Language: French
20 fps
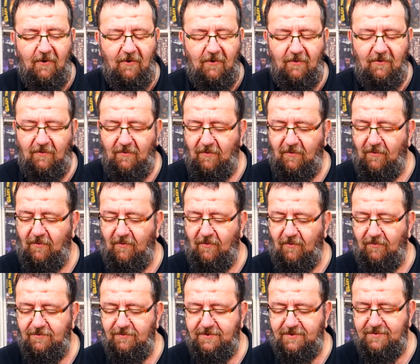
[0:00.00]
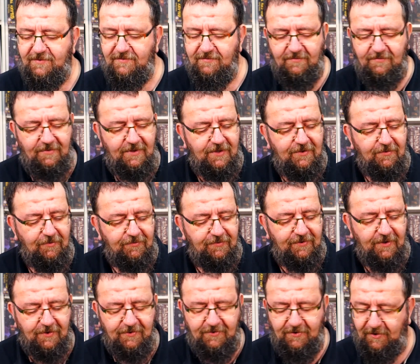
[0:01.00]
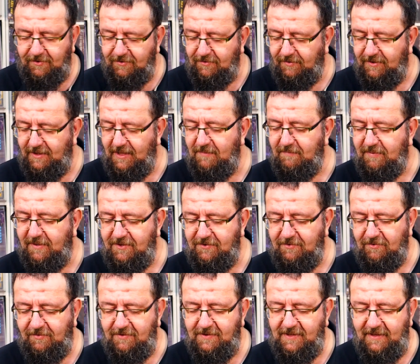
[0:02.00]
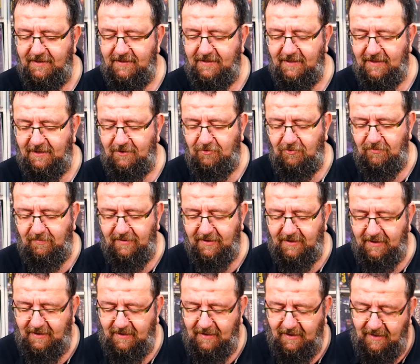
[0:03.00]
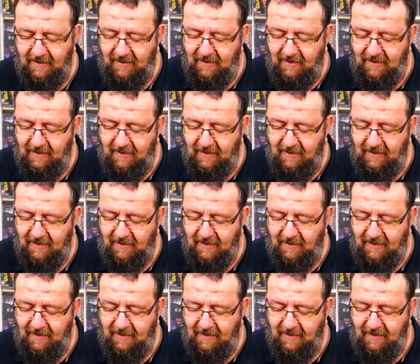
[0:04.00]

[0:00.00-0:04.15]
ils ont fait en sorte qu'on ait l'impression que ça a été récupéré.